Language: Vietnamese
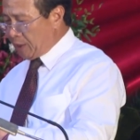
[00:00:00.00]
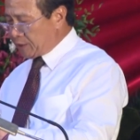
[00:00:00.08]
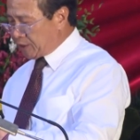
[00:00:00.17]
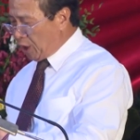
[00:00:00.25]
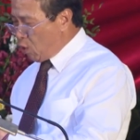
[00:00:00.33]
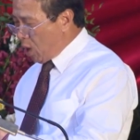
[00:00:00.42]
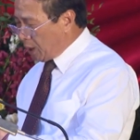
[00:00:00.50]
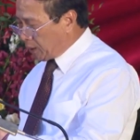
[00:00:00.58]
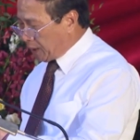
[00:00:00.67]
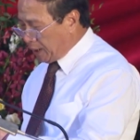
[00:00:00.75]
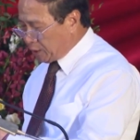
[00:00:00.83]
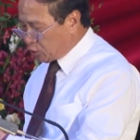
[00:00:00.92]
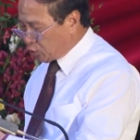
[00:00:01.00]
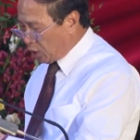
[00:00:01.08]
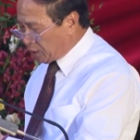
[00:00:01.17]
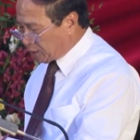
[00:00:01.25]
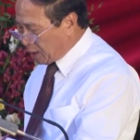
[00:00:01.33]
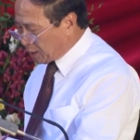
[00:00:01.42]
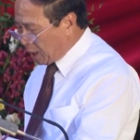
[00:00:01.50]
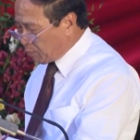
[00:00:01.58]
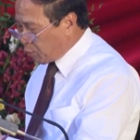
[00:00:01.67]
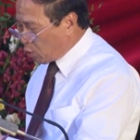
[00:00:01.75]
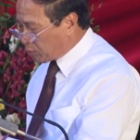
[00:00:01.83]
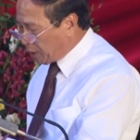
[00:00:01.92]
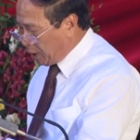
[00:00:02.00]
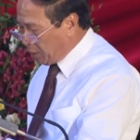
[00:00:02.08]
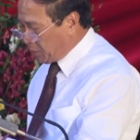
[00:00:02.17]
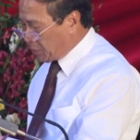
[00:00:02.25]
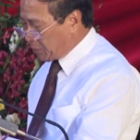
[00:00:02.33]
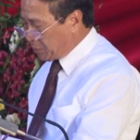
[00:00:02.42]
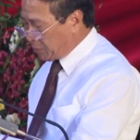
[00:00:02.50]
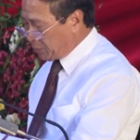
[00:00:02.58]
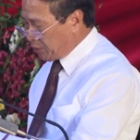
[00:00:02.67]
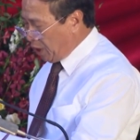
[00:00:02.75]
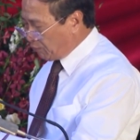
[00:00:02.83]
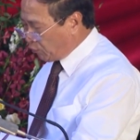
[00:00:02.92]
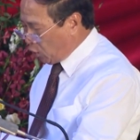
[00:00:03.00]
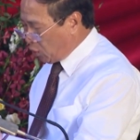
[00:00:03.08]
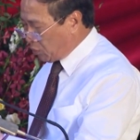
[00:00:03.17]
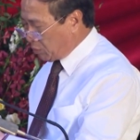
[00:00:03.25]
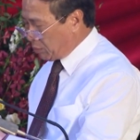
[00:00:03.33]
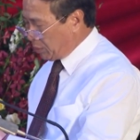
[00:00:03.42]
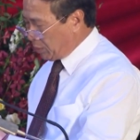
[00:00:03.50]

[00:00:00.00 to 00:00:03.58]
sẽ hoàn thành xuất sắc các mục tiêu, nhiệm vụ